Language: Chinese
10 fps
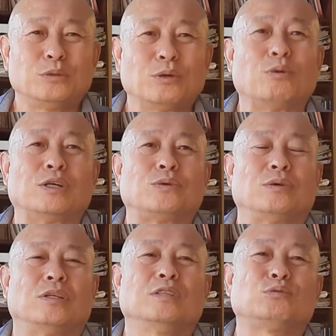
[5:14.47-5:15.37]
去获
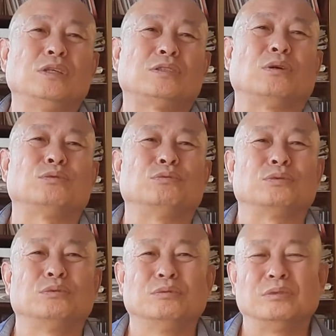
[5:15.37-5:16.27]
取。那最早
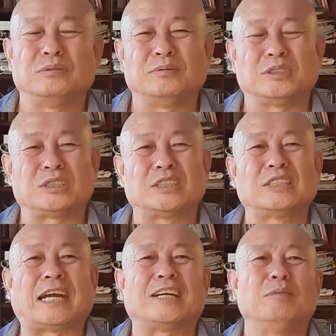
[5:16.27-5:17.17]
祖宗
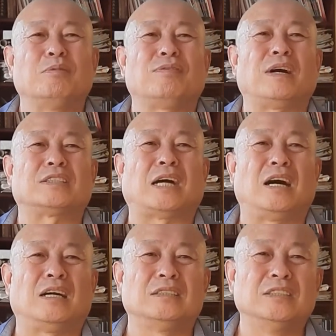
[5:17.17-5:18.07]
生产力不发
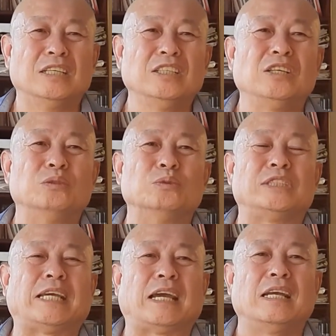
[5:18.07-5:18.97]
达，能力有
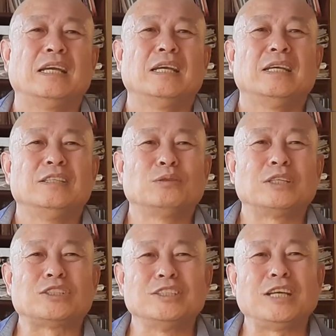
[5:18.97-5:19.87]
限，你
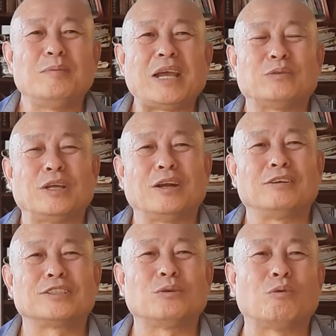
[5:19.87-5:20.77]
说直接面对
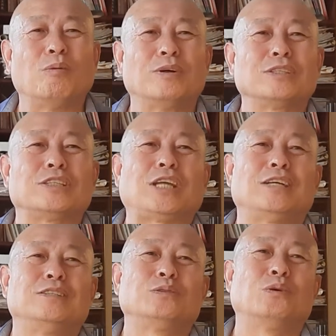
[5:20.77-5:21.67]
狼食虎豹这些
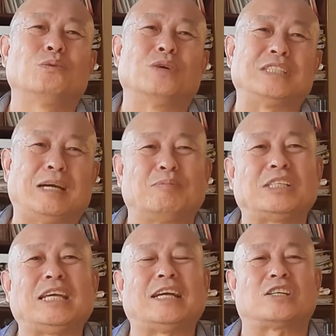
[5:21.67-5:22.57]
大型动物也不
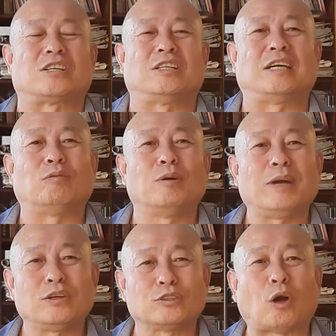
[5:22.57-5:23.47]
现实呀，我
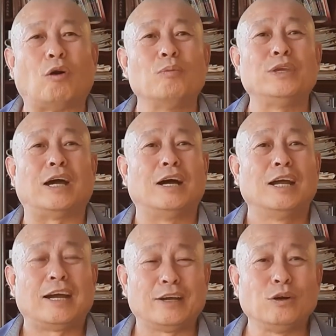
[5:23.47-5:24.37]
们还要逃避，
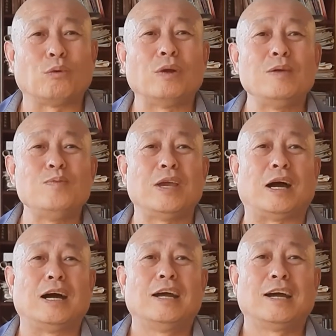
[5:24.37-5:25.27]
还要回避
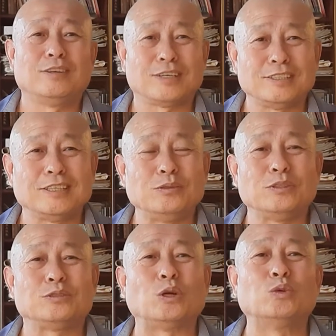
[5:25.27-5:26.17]
啊，还要跟它
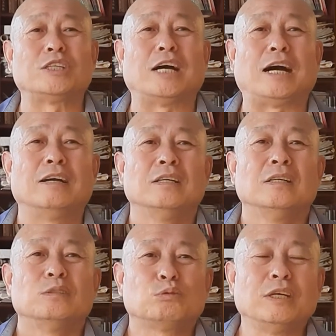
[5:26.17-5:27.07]
去周折。
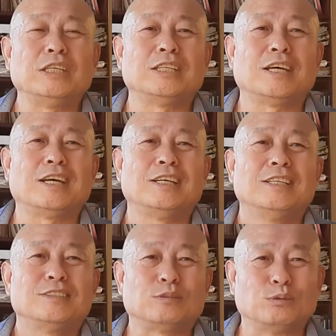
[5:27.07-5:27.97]
所以呢，
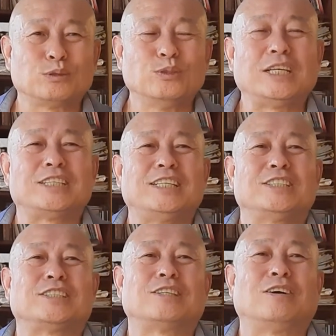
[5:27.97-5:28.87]
祖宗也
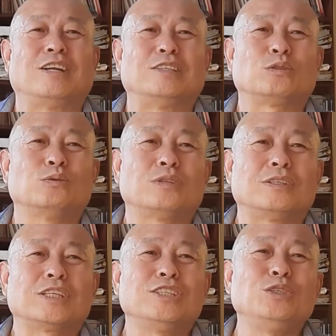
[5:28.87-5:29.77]
认识到了，那通
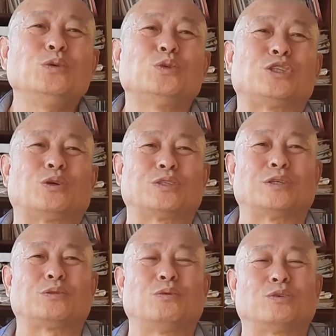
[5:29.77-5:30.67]
常那个幼小
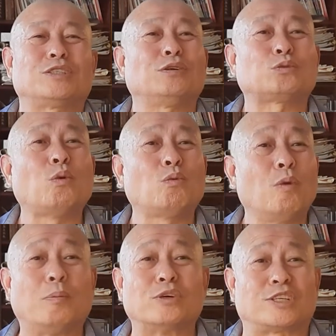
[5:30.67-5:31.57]
的动物，实际上动
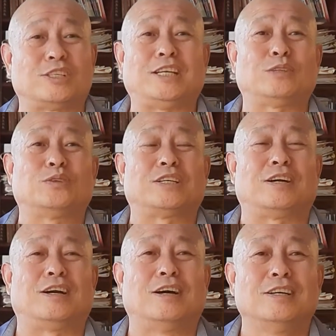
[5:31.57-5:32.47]
物捕食也都这
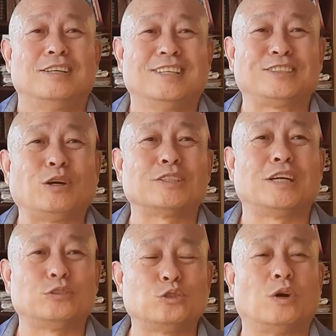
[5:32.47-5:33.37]
样，照
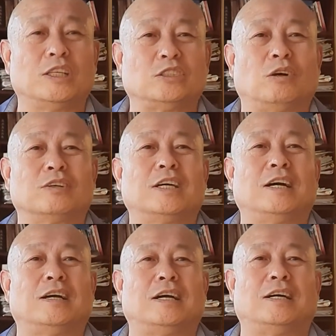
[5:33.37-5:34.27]
着弱小的
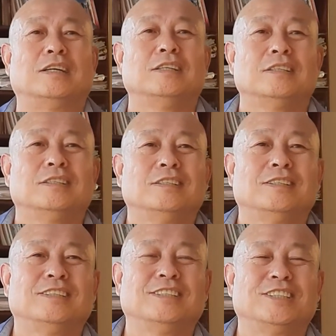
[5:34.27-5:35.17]
啊，
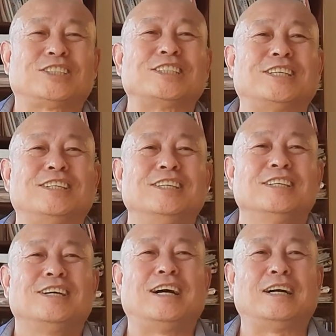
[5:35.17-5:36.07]
嗯，使劲儿。
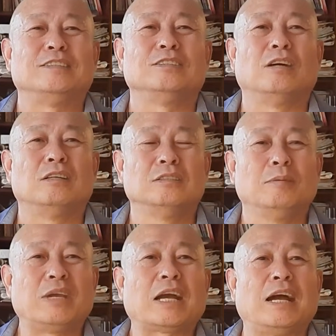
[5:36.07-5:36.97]
啊，你像
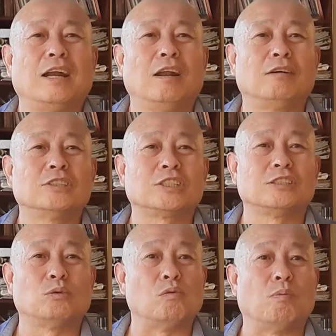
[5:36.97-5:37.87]
你别看狼
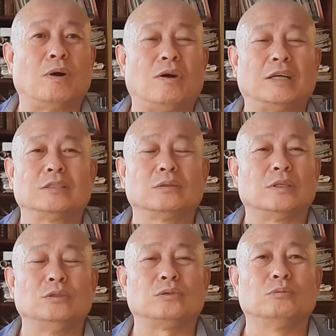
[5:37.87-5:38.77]
狮虎豹啊，这都
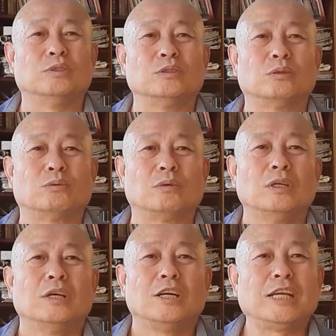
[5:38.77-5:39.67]
很凶猛动物，
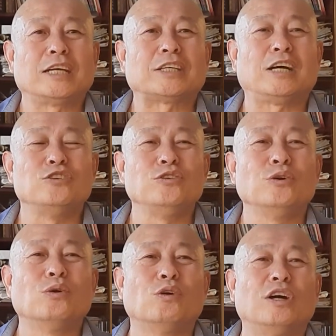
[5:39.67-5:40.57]
猎杀
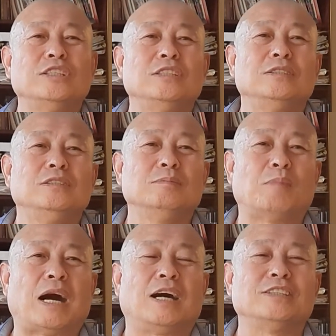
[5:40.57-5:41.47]
牛啊、
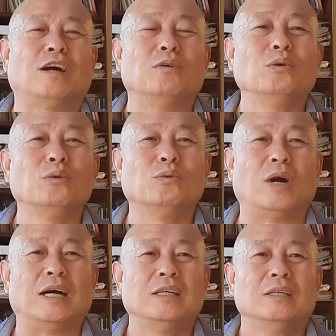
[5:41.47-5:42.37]
马、羊、
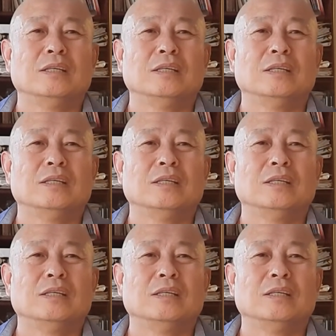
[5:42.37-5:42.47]
鹿啊，